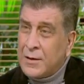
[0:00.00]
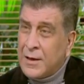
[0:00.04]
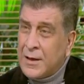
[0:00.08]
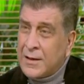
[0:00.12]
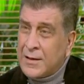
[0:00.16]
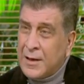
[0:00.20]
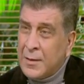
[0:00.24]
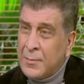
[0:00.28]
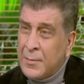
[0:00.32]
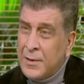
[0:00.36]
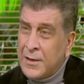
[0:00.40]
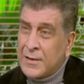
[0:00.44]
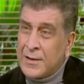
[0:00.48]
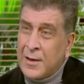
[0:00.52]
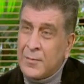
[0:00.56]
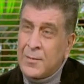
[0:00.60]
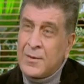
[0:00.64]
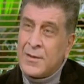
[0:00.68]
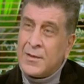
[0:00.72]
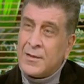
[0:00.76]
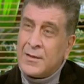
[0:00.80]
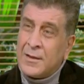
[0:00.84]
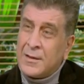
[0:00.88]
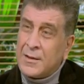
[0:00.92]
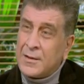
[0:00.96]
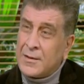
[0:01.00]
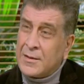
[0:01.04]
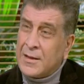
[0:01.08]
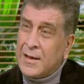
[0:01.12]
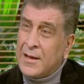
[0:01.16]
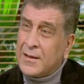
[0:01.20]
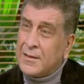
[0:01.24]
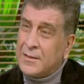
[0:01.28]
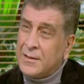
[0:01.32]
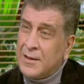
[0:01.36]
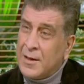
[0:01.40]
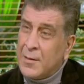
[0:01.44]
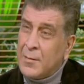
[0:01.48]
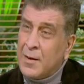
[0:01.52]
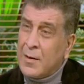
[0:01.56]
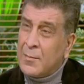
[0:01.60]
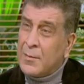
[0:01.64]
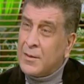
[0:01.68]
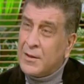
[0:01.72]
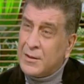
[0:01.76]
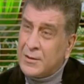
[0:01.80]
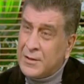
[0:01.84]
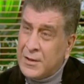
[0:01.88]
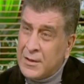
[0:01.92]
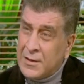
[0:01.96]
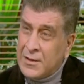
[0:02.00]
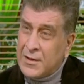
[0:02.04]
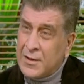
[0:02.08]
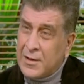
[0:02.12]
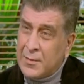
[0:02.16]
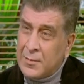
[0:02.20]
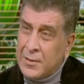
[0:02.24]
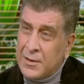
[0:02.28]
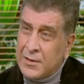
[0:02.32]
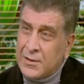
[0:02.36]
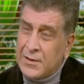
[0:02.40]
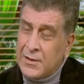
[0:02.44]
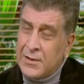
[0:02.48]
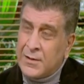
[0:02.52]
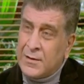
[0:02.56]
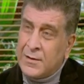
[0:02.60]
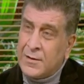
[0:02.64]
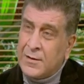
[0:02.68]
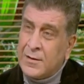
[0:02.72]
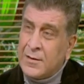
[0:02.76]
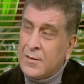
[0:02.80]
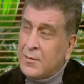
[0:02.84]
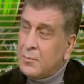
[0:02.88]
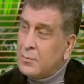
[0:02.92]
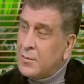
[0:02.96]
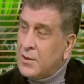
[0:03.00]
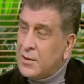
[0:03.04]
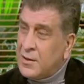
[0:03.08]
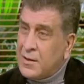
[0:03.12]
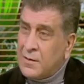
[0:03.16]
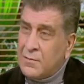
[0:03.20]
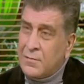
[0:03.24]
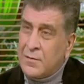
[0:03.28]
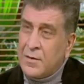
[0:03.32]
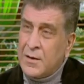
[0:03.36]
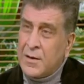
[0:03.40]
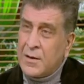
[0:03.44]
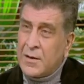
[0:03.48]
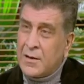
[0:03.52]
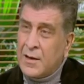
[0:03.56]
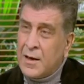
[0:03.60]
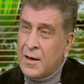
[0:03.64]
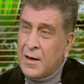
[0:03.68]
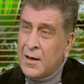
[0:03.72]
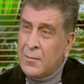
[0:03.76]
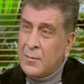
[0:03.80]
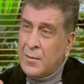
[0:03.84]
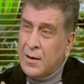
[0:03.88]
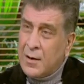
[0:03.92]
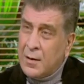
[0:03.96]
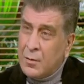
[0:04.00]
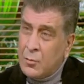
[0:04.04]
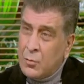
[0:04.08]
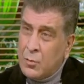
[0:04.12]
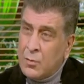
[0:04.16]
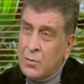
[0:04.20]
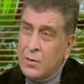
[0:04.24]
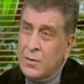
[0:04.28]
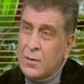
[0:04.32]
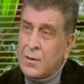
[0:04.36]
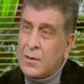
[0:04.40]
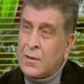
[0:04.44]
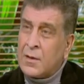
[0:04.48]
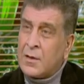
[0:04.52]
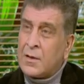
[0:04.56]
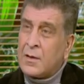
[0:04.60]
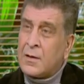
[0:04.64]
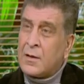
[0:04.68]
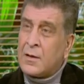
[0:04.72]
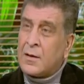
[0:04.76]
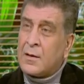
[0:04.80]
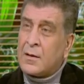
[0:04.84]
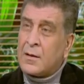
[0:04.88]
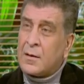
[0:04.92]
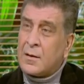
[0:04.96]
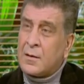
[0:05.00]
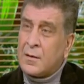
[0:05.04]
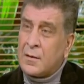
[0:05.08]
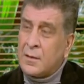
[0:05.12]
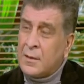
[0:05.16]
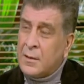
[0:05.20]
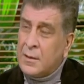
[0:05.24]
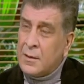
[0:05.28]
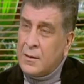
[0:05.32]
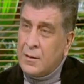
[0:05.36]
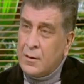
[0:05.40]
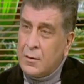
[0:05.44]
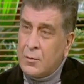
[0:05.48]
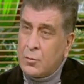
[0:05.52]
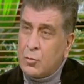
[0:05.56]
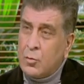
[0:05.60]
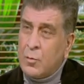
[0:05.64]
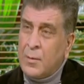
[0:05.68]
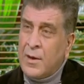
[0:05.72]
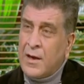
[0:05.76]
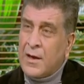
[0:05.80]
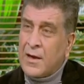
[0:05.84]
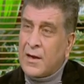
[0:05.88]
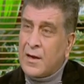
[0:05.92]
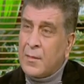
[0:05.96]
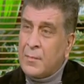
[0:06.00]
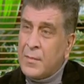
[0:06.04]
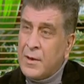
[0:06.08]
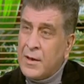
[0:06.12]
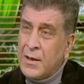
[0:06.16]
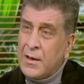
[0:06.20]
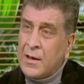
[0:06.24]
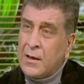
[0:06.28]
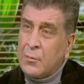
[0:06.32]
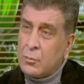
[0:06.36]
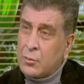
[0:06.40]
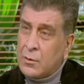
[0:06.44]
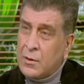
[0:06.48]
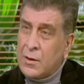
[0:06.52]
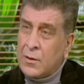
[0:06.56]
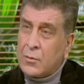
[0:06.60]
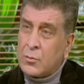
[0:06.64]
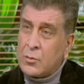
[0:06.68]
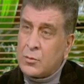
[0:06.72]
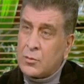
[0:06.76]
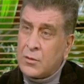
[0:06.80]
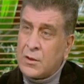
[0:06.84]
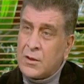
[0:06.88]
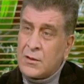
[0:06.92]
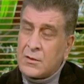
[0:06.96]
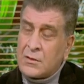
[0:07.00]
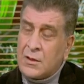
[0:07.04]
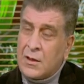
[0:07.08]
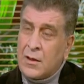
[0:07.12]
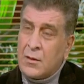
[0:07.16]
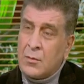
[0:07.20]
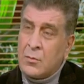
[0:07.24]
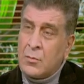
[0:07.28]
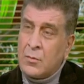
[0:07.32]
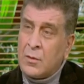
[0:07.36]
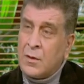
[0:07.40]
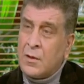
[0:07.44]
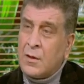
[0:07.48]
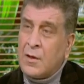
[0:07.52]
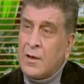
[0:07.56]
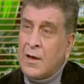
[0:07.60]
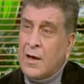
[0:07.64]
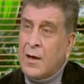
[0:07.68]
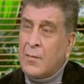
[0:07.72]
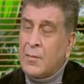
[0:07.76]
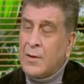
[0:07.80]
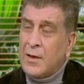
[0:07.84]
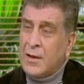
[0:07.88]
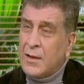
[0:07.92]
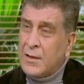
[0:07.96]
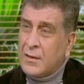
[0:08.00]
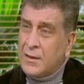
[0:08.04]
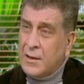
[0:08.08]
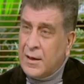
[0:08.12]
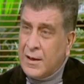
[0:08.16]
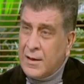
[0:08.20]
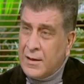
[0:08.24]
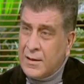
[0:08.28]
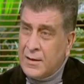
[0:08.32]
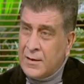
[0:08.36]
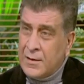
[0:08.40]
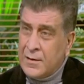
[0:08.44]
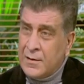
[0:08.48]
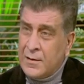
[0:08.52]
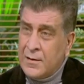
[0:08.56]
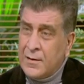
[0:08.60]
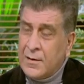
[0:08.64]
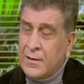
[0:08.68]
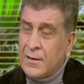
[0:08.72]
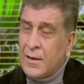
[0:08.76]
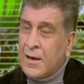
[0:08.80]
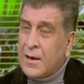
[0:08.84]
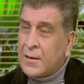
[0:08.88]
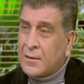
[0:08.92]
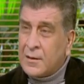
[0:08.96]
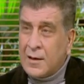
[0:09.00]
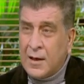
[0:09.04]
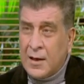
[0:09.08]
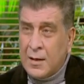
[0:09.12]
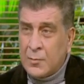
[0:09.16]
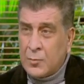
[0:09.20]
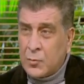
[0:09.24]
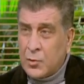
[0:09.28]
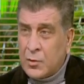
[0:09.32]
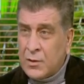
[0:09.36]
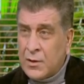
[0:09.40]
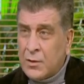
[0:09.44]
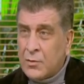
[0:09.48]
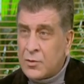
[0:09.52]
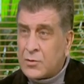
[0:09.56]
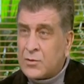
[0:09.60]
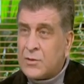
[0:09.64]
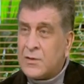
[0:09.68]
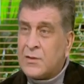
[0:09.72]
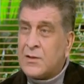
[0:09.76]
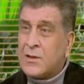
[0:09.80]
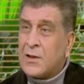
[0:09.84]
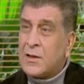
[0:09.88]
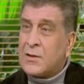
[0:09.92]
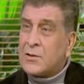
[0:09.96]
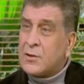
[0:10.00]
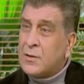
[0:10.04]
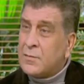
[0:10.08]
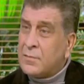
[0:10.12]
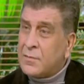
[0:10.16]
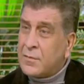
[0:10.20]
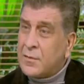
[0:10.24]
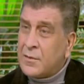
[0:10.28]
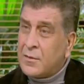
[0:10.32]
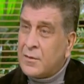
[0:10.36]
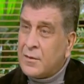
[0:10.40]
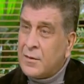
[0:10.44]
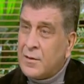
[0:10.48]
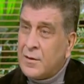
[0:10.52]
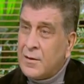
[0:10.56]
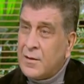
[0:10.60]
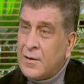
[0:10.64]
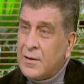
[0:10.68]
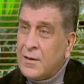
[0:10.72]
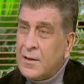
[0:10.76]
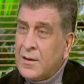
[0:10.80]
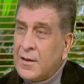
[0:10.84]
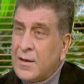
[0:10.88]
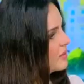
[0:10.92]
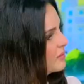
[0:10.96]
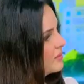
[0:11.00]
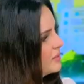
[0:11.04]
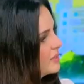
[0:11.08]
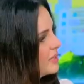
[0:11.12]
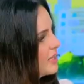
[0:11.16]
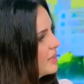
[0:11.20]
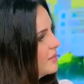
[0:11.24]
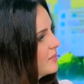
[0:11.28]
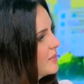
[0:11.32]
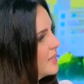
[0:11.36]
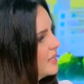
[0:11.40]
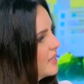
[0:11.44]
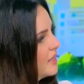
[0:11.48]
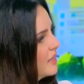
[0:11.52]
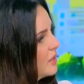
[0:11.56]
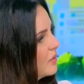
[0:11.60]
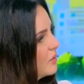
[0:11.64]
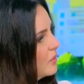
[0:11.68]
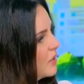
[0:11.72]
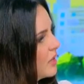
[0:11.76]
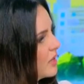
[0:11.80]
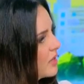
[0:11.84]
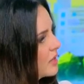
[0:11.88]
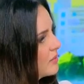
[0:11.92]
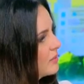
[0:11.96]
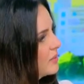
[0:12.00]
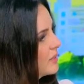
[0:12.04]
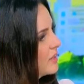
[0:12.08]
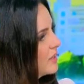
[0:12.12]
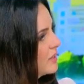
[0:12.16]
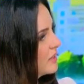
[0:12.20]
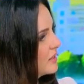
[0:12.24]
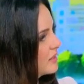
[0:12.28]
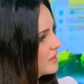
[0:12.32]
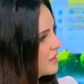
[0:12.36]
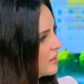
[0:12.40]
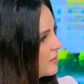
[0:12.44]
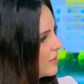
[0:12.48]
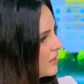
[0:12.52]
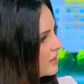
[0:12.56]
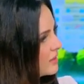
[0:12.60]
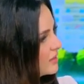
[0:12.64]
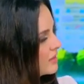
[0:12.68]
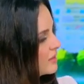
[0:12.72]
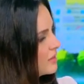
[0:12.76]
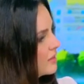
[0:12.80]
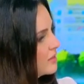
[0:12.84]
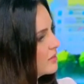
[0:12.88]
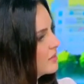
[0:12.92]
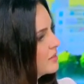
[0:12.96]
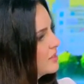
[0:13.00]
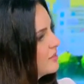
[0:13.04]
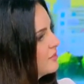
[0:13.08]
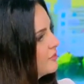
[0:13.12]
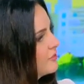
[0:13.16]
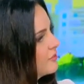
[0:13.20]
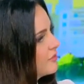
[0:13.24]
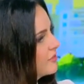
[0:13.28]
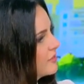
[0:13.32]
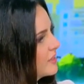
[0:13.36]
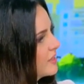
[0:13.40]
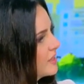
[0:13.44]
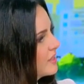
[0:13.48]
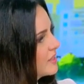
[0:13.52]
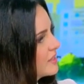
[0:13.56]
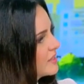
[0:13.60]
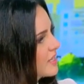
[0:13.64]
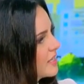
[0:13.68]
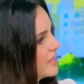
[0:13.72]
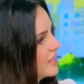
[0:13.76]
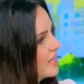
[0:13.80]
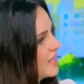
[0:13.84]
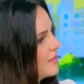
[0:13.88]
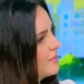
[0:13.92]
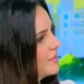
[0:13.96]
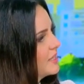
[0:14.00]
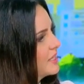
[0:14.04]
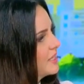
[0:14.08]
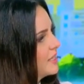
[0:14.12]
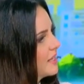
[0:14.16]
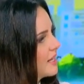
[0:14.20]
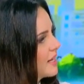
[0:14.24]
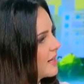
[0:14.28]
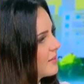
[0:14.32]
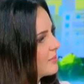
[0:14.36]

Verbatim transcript: عمليات عملية ثلاث آه، أيام عمليتين إرهابيتين من تفجير لغم او آه، الهجوم على كمين او اطلاق رصاص او عمليه انتحاريه النهارده الحمد لله واصلين الى صفر كانت حربين حرب تنميه وحرب آه، طبعا تنظيف آه، سيناء كويس انك